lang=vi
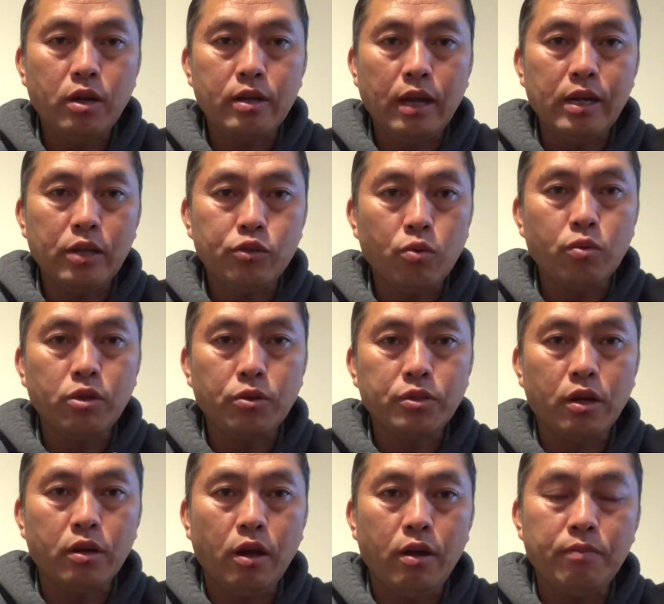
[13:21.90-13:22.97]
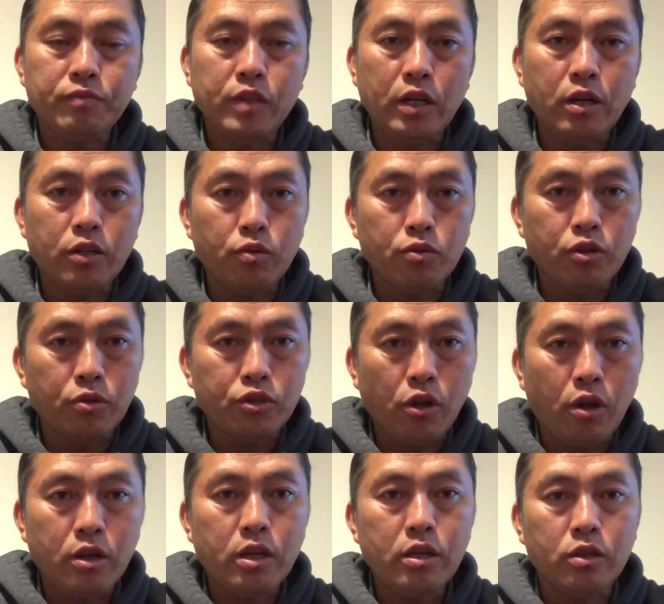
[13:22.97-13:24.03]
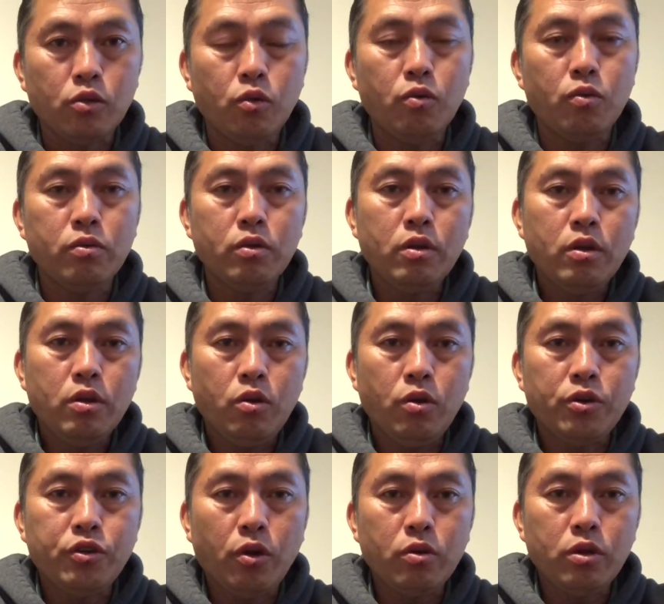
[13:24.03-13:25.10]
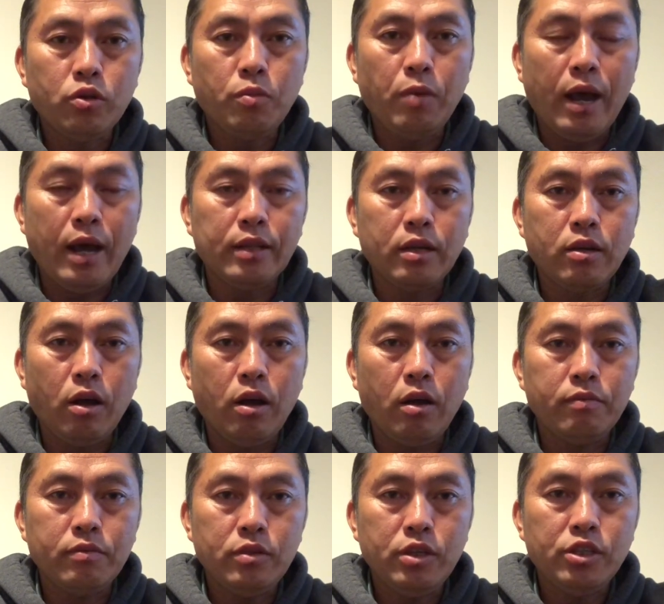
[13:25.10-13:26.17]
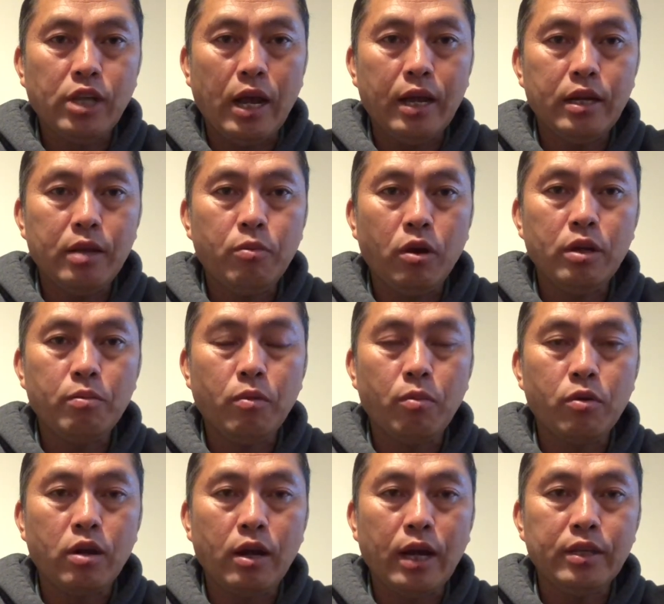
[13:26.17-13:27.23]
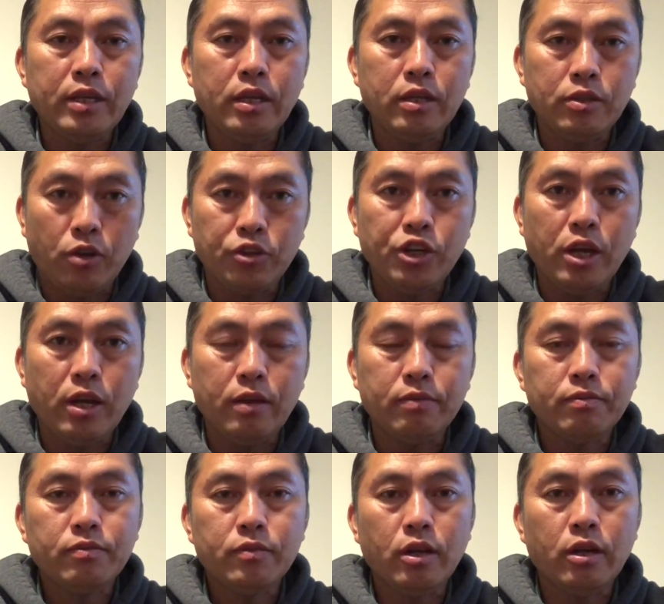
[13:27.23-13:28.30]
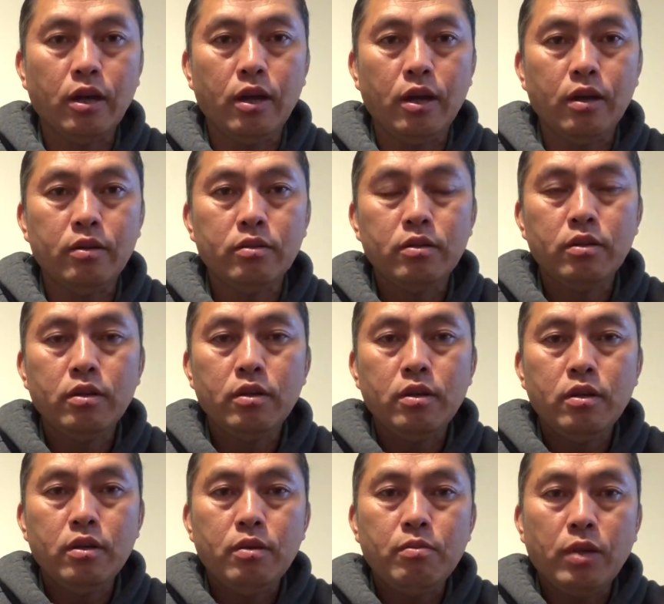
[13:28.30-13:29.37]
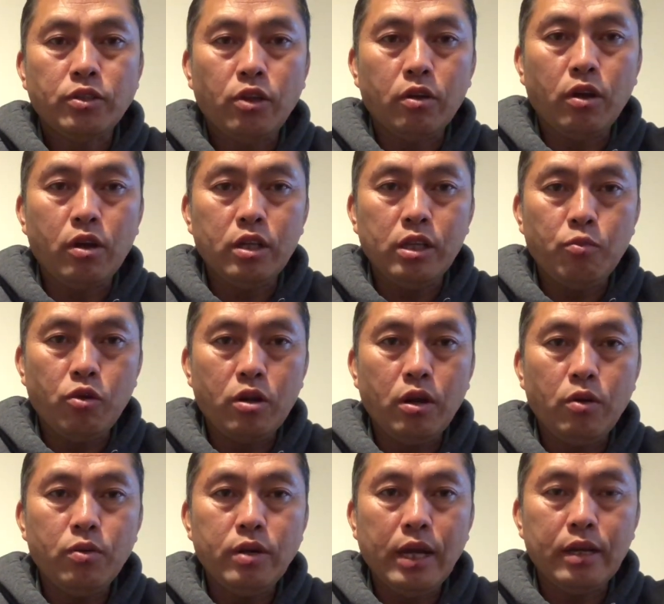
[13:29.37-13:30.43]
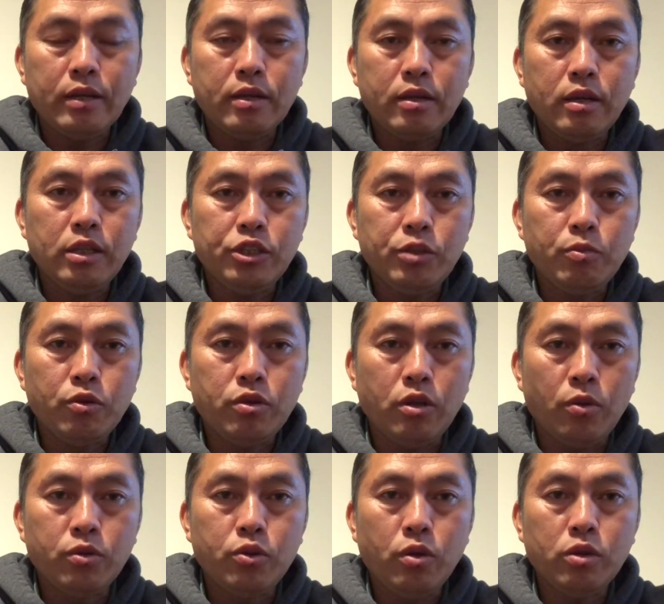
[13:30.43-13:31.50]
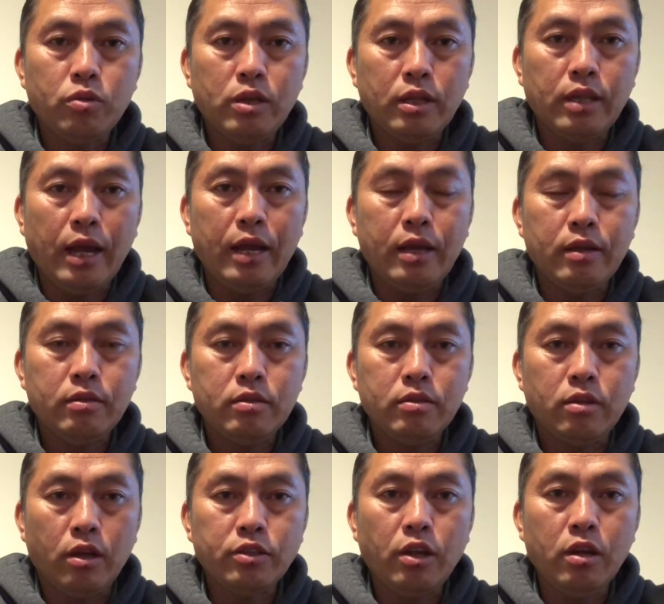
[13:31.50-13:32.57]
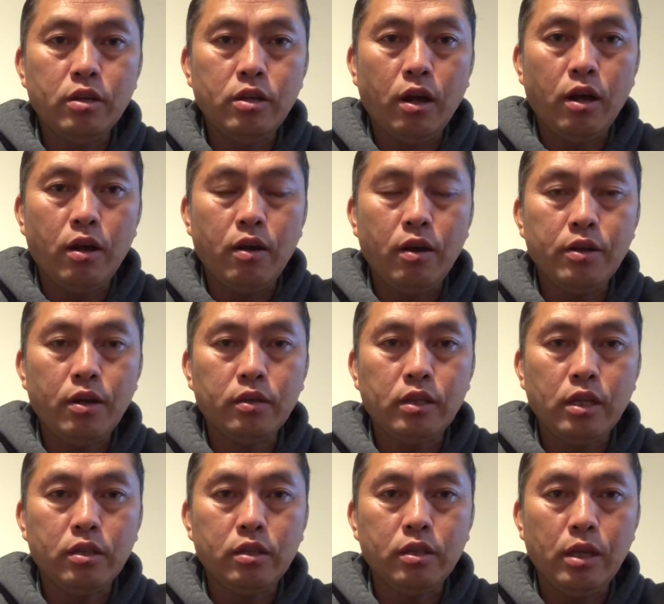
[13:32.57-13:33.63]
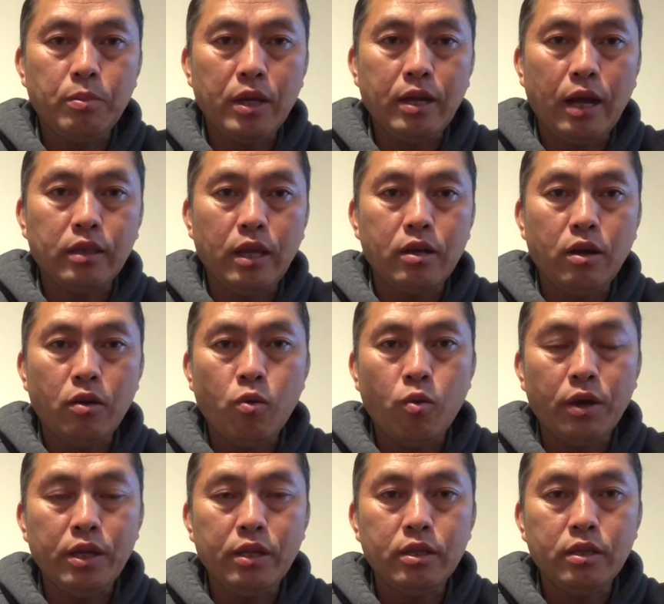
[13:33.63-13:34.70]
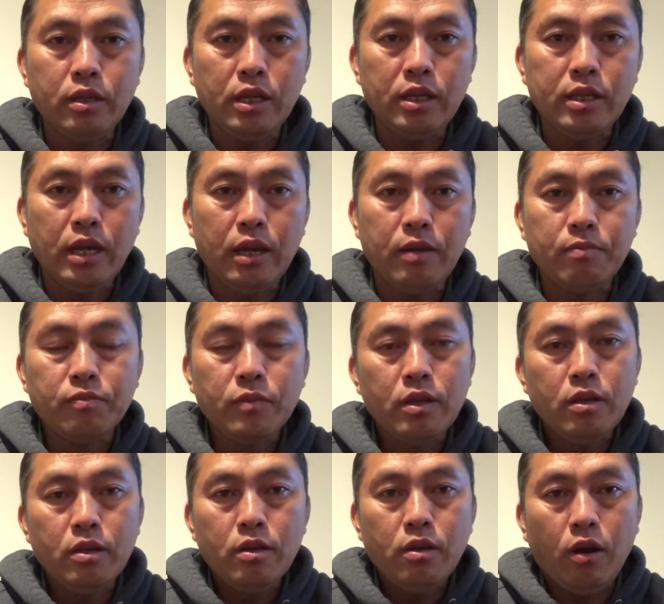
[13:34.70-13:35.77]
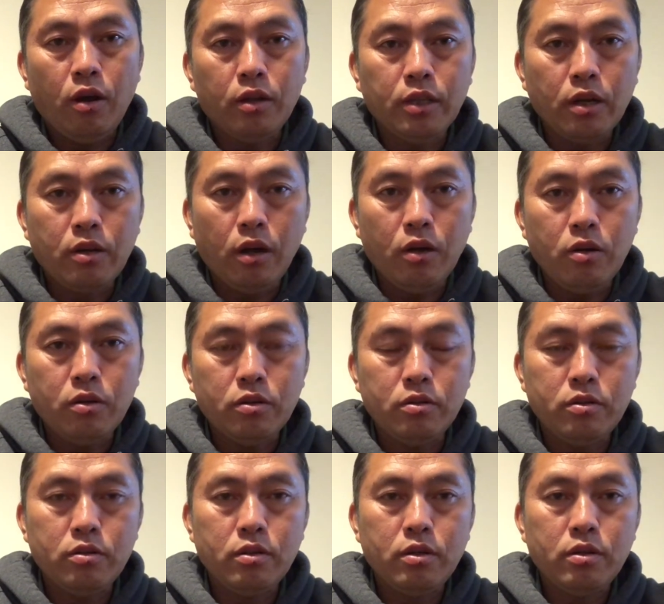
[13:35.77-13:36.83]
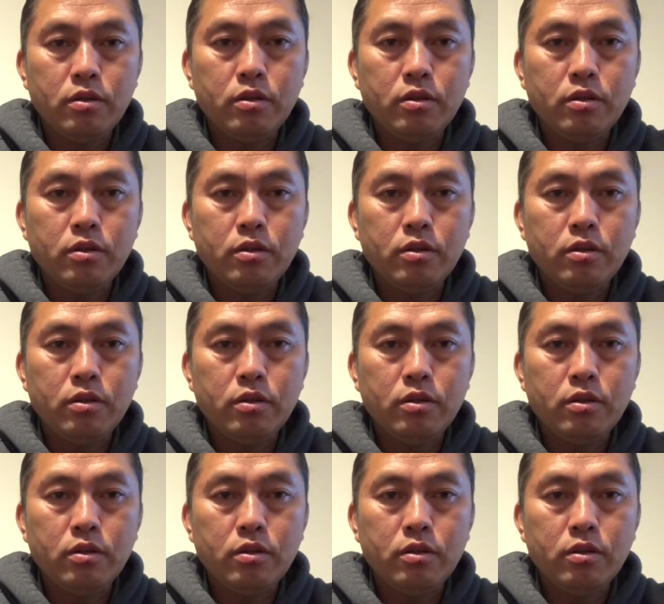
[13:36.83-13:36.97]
sẽ lâu ra là cái liệt chúng tôi cho nó thì các chúng tôi cho cái nhà tu luận trâu nhà tu mà để có y sai này món này mong có khách chè này trò chè là đó cho nó có thể mua cái lúc này có thể chỉ một chỗ chùa tôi nhà tay đó cho lửa hay là tìm mấy cá tê có hùa ít ít chè còn để có